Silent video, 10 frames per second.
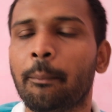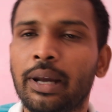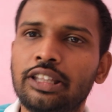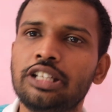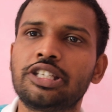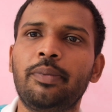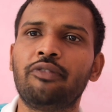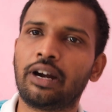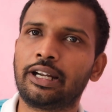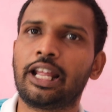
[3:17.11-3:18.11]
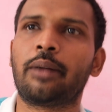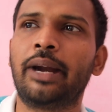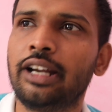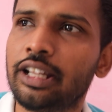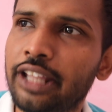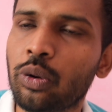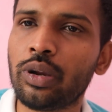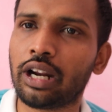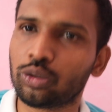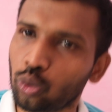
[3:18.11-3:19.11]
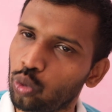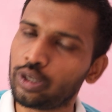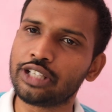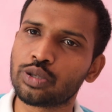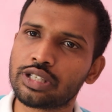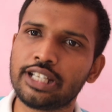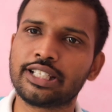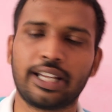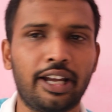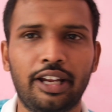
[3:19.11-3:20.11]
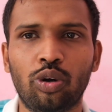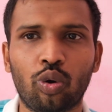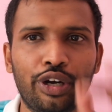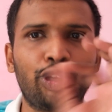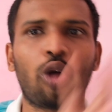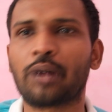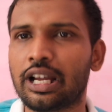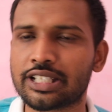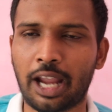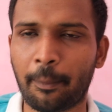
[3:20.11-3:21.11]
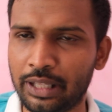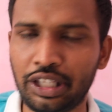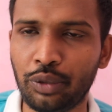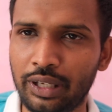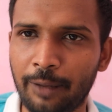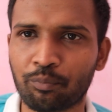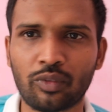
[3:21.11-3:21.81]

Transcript: बत्तीस जी बी वन टेराबाइट देखो यार दोनों ही जो चीज़ है ना इन लोगों ने टॉप क्लास यहाँ पे दी हुई है